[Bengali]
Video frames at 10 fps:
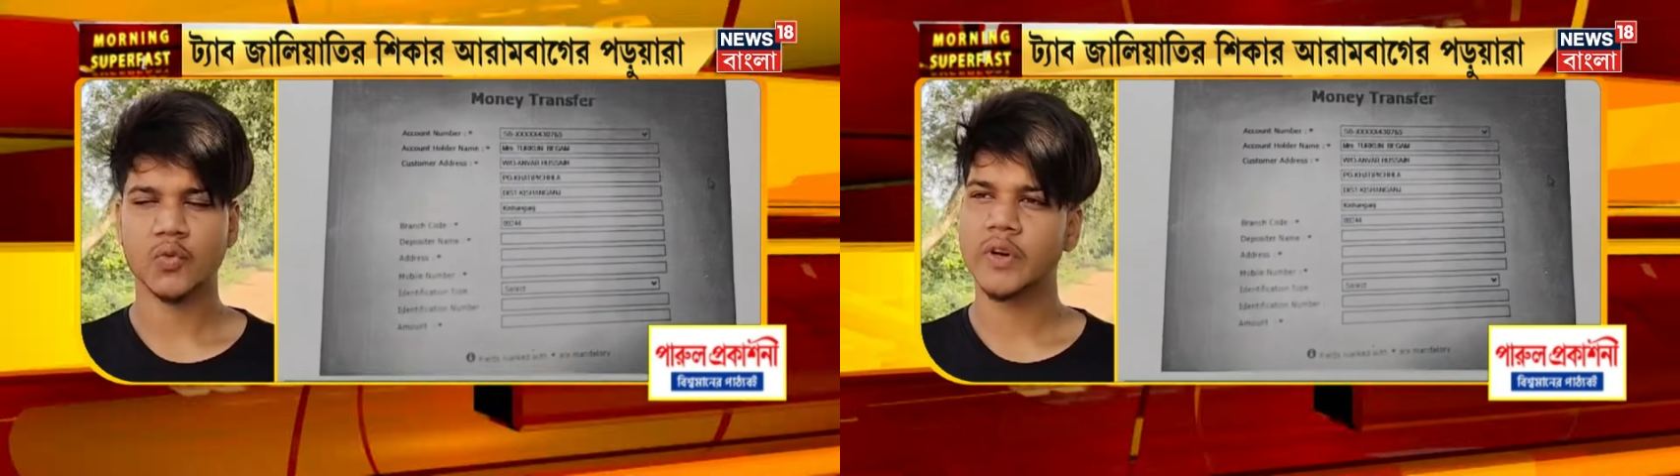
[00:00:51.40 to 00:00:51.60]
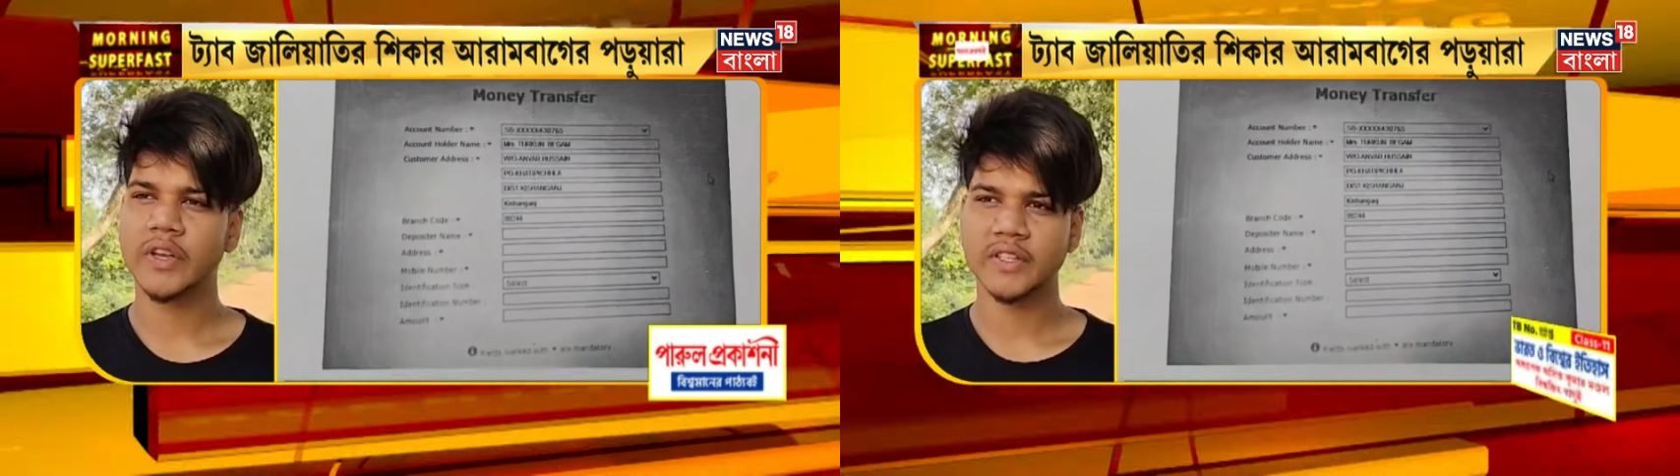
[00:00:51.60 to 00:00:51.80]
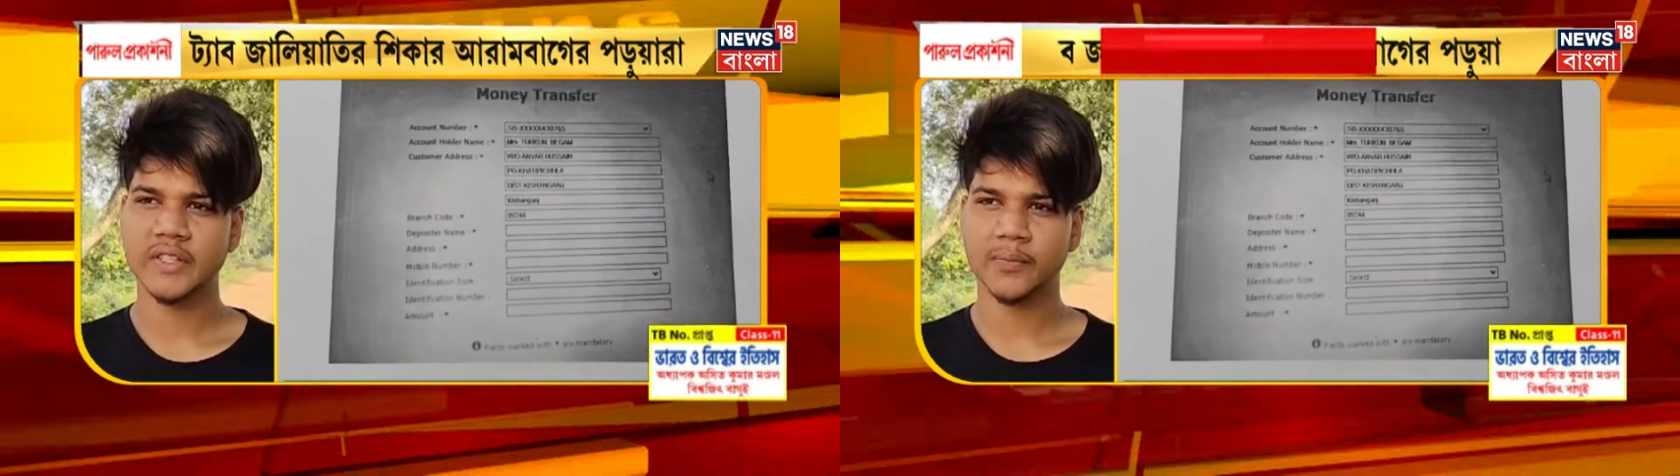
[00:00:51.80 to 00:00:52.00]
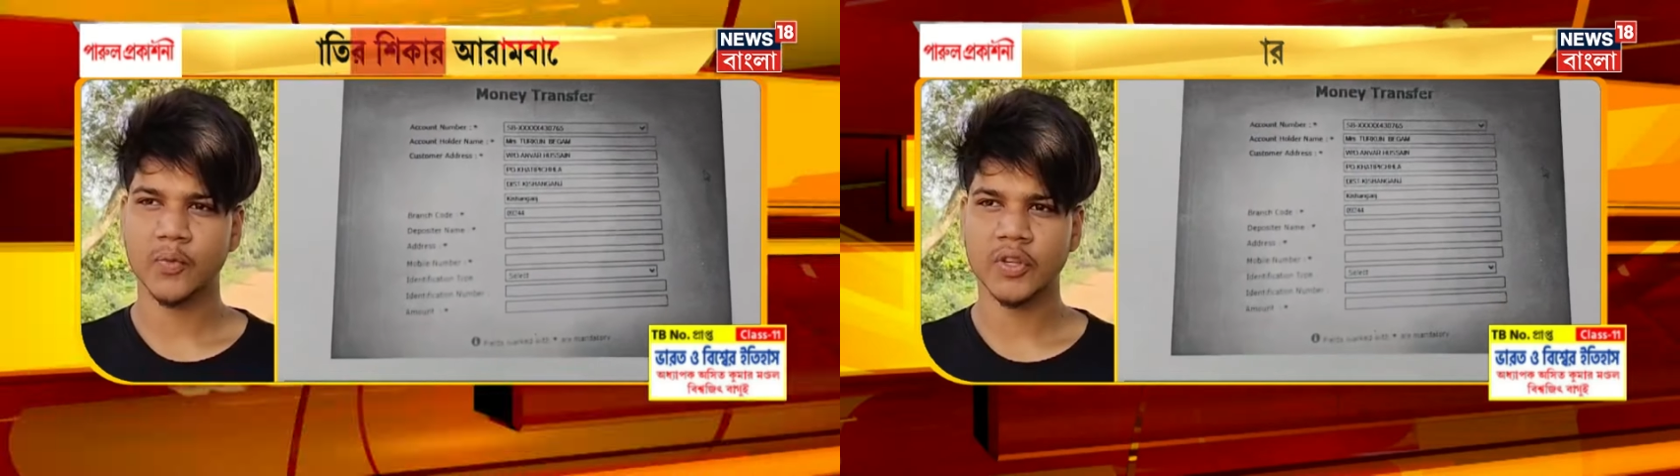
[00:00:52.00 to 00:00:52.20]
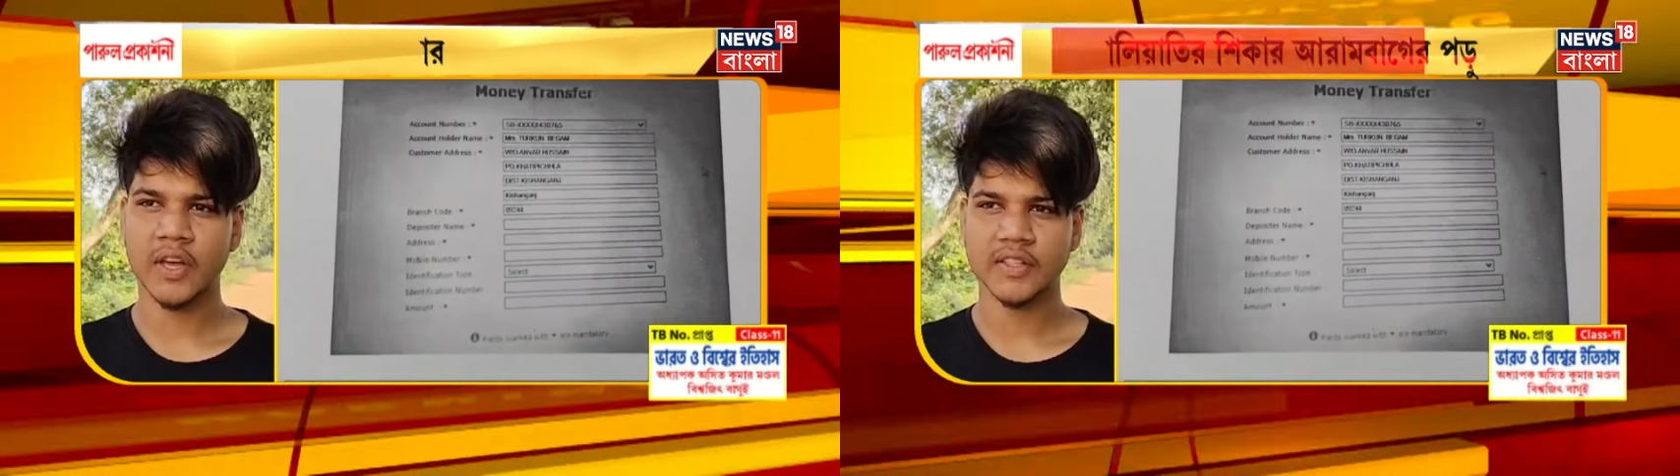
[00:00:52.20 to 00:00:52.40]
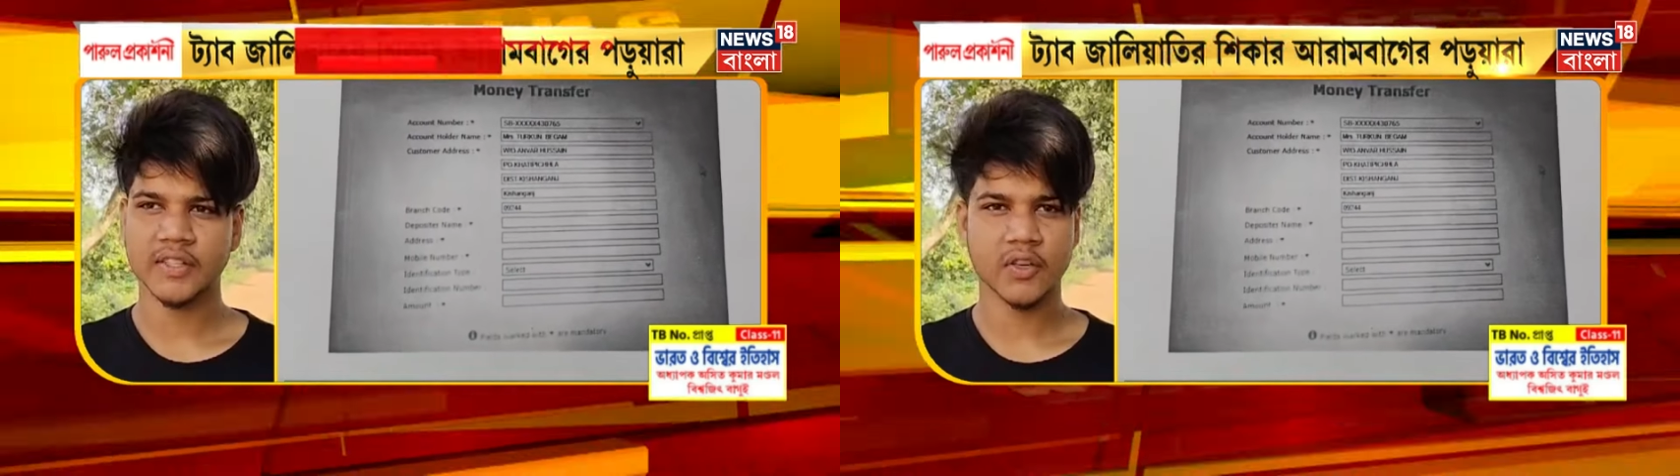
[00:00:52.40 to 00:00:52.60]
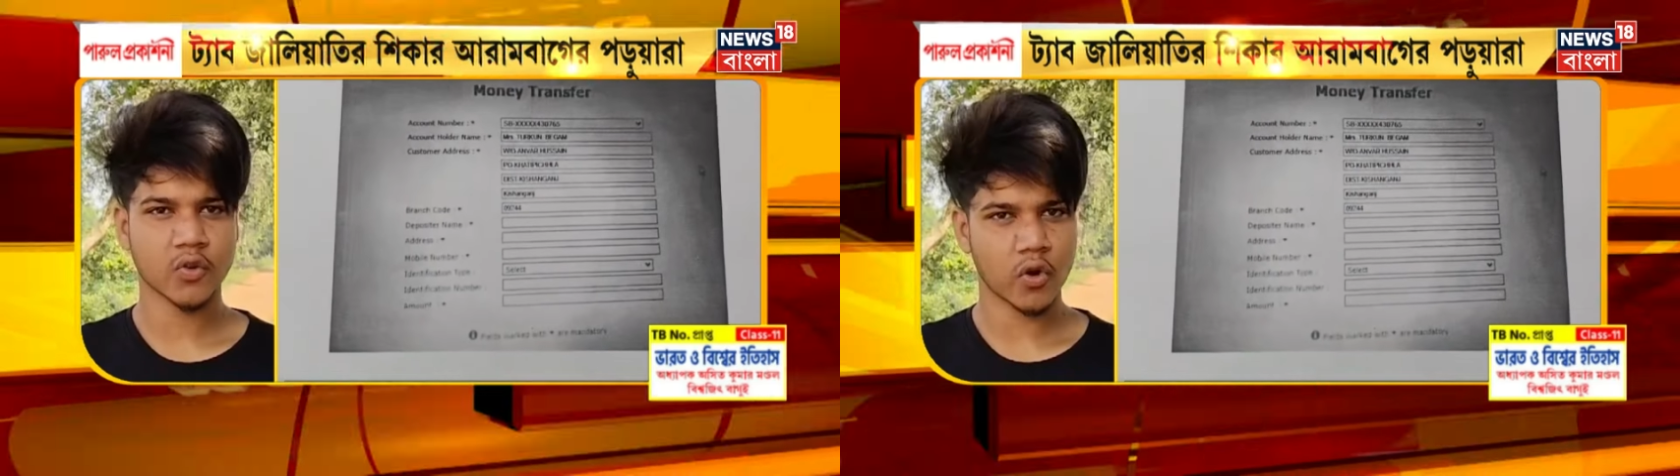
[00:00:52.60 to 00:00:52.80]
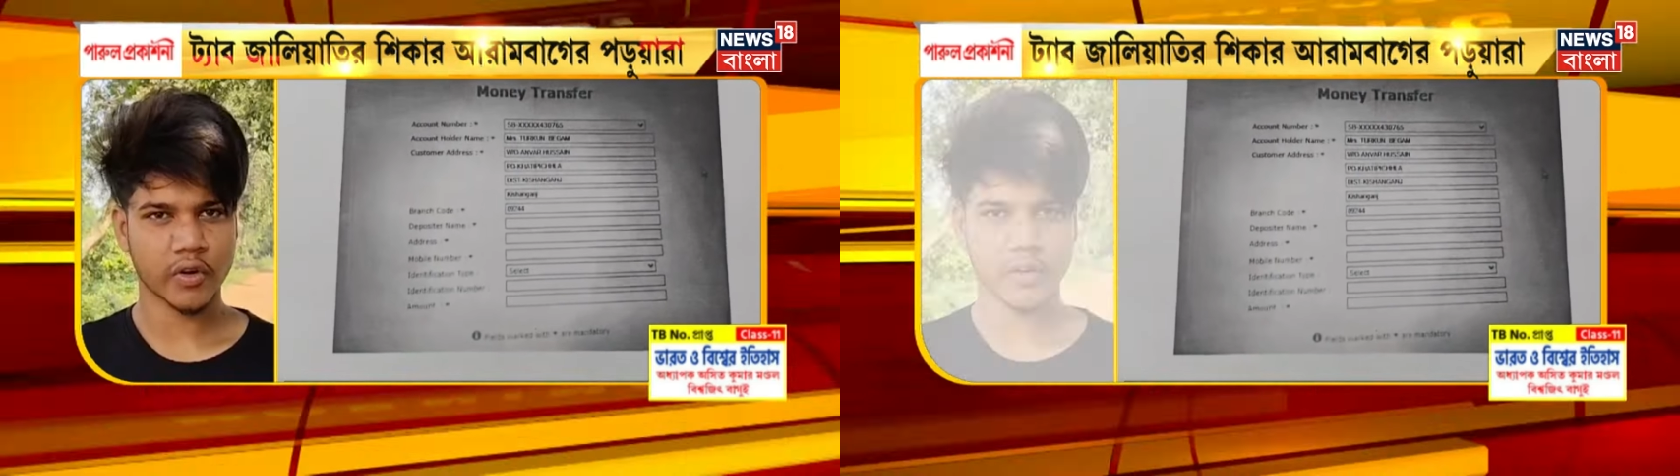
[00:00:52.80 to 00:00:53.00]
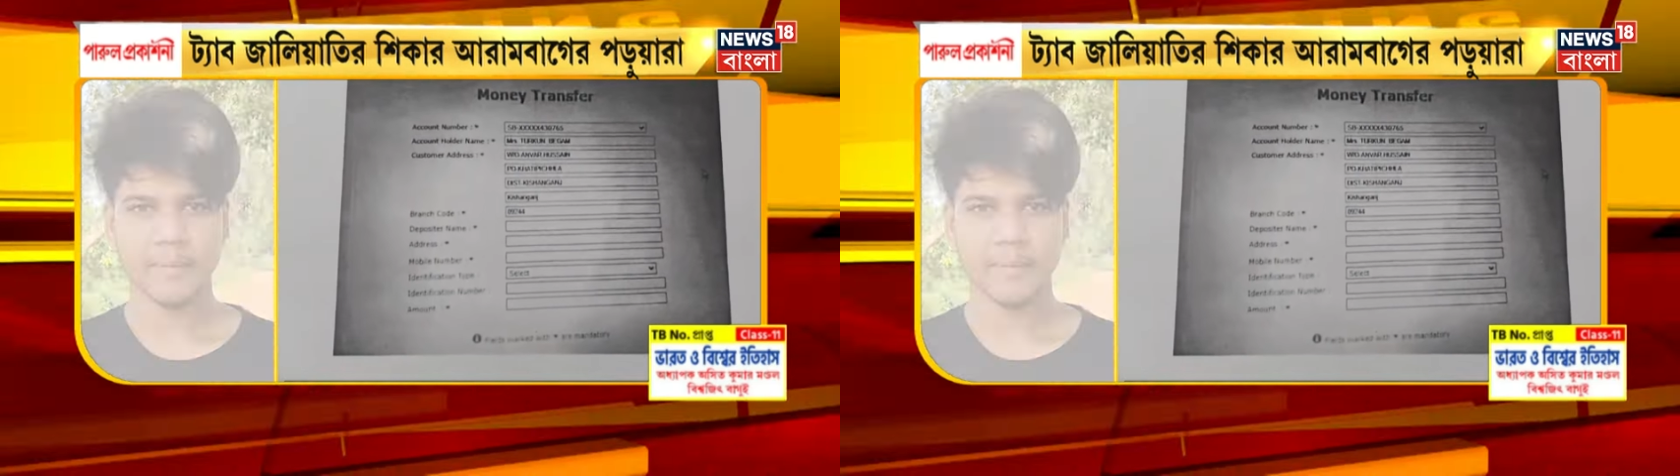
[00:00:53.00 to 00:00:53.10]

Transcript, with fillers: স্কুলের যে প্রধান শিক্ষক